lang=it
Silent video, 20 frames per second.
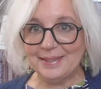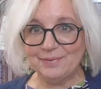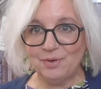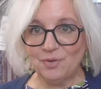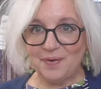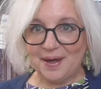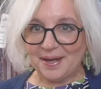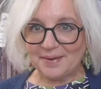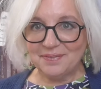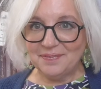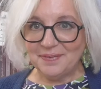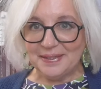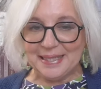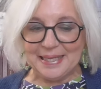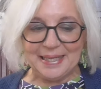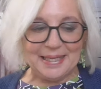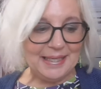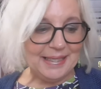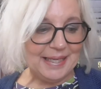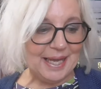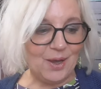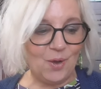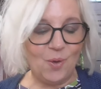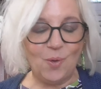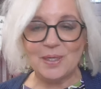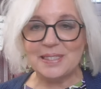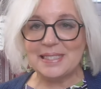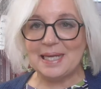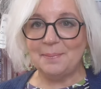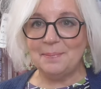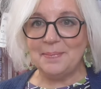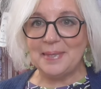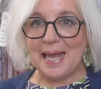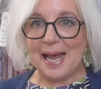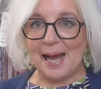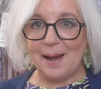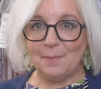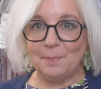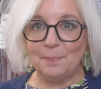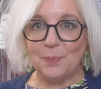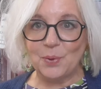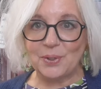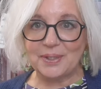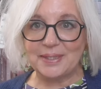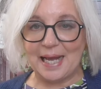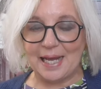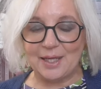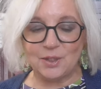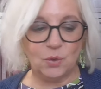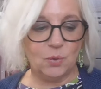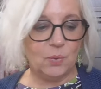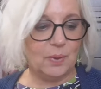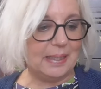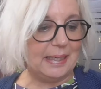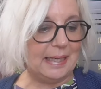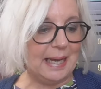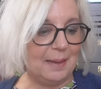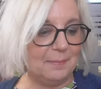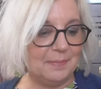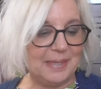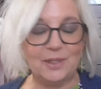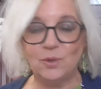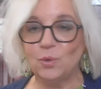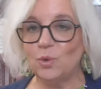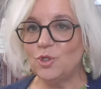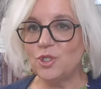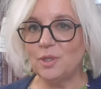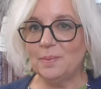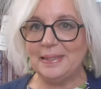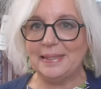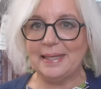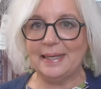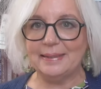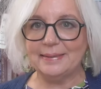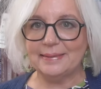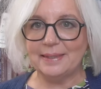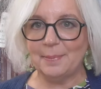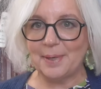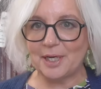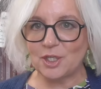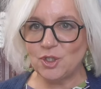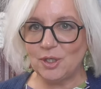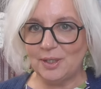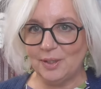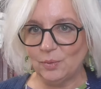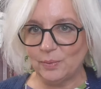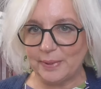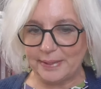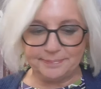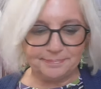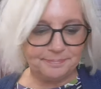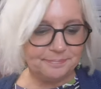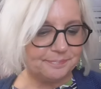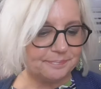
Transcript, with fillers: devo farvi vedere che cosa mi ha portato la mia dolce metà da Barcellona.